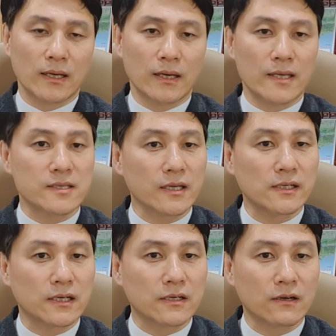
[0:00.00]
아,
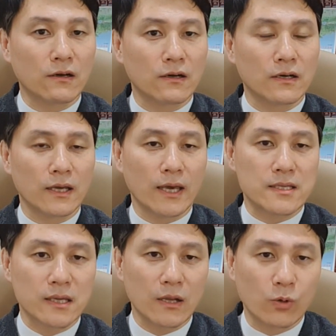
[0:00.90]
에스겔을 이끌어
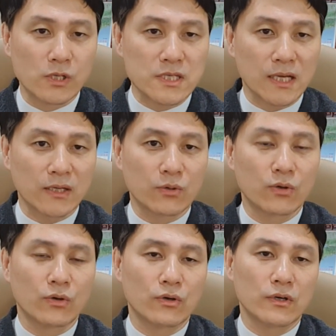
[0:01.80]
에스겔
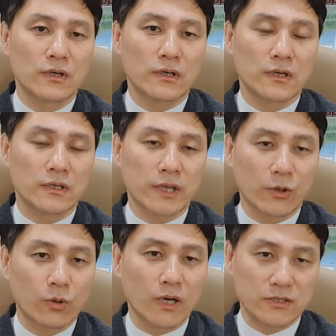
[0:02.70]
골짜기로 어,
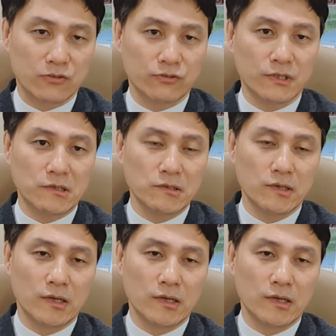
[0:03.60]
데리고 가셨고요.